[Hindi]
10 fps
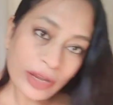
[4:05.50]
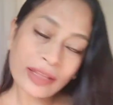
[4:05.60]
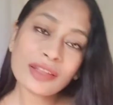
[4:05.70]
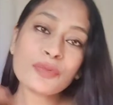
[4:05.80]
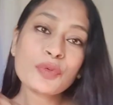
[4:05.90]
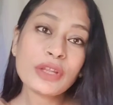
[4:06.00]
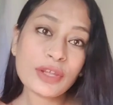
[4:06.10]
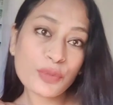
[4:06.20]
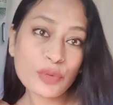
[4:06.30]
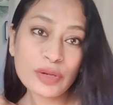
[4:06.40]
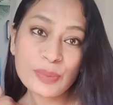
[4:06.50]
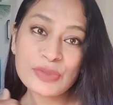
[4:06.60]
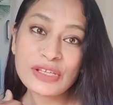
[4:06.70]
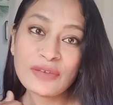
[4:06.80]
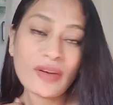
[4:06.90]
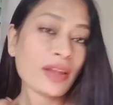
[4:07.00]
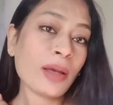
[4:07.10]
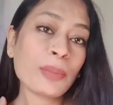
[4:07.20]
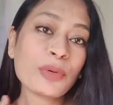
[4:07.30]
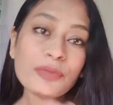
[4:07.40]
और एकदम वो लिक्विड लिपस्टिक
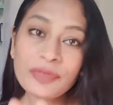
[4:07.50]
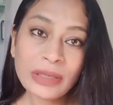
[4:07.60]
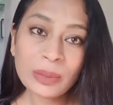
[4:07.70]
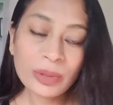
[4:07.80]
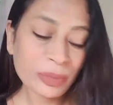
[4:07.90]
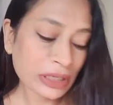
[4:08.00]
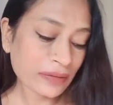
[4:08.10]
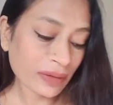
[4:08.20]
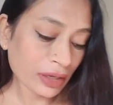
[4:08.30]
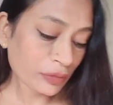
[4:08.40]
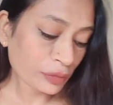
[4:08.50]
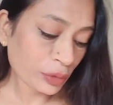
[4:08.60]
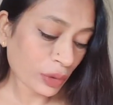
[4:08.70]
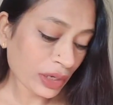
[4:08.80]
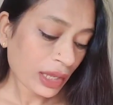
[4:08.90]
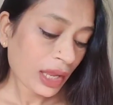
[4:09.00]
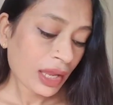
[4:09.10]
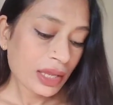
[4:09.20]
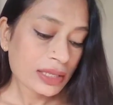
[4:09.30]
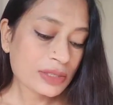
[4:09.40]
वाला आपको फील भी मिलने वाला फुल ऑन
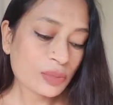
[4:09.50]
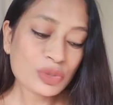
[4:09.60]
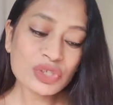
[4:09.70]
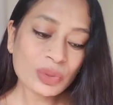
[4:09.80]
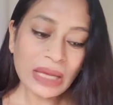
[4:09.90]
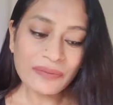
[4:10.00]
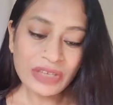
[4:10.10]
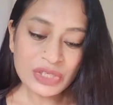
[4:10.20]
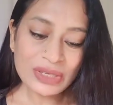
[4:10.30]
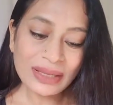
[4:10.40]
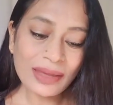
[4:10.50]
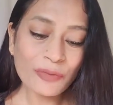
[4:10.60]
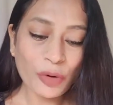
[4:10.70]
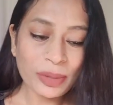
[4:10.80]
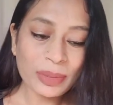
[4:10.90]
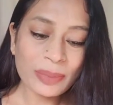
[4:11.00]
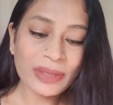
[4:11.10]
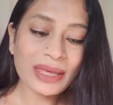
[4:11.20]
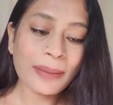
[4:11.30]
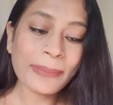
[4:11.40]
सो so, मुझे तो काफ़ी अच्छी लगी अफोर्डेबल
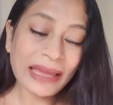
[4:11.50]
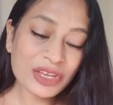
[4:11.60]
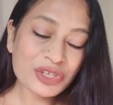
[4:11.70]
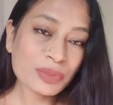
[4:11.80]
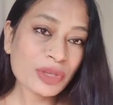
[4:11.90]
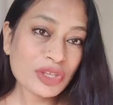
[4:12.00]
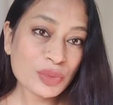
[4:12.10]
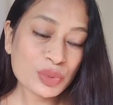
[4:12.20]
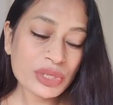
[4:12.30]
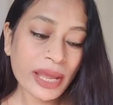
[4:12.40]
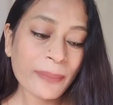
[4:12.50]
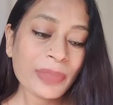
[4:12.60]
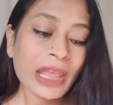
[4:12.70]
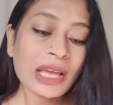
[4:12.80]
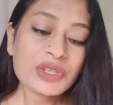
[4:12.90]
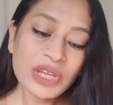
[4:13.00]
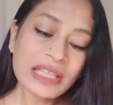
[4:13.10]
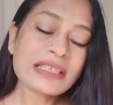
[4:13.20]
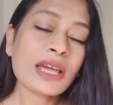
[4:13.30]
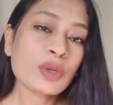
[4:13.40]
भी है पैकेजिंग भी क्यूट है
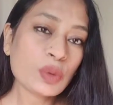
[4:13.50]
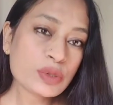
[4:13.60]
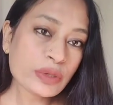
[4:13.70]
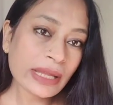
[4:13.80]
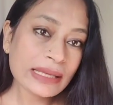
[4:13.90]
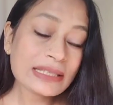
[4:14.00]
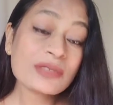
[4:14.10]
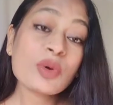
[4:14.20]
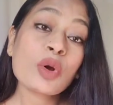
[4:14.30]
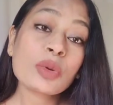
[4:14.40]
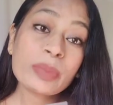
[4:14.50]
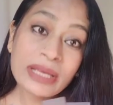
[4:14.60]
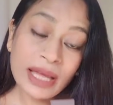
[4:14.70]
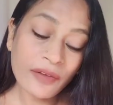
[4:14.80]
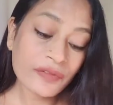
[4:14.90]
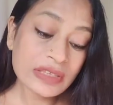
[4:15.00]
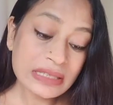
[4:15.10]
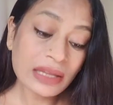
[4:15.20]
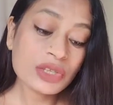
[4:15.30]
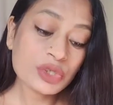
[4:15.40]
शेड्स आर ऑल्सो नाइस इसमें और भी काफ़ी
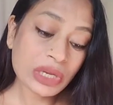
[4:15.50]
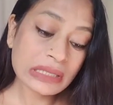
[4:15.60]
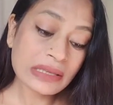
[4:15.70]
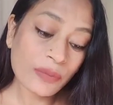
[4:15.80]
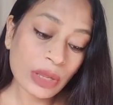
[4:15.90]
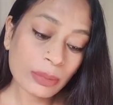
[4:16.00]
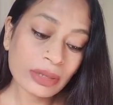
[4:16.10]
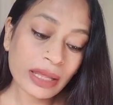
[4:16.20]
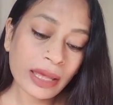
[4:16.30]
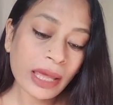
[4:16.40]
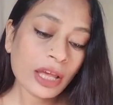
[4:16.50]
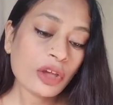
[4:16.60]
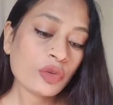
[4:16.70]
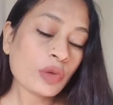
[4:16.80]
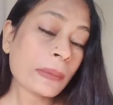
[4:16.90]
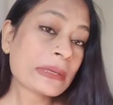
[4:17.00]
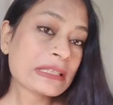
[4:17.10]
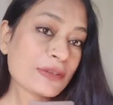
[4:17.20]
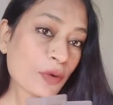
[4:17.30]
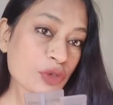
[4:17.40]
सारी शेड्स अवेलेबल हैं तो आप
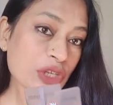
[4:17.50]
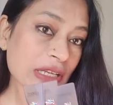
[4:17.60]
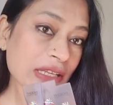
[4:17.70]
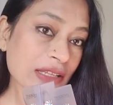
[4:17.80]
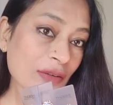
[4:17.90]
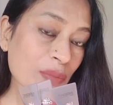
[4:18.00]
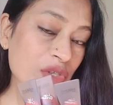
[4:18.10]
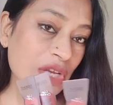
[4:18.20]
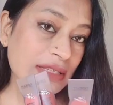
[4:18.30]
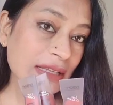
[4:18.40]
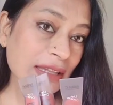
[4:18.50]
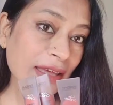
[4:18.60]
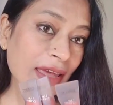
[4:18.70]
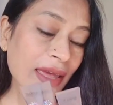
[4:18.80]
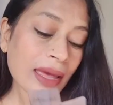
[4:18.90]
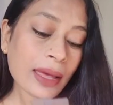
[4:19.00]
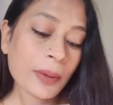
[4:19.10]
किसी और शेड की तरफ भी जा सकते हैं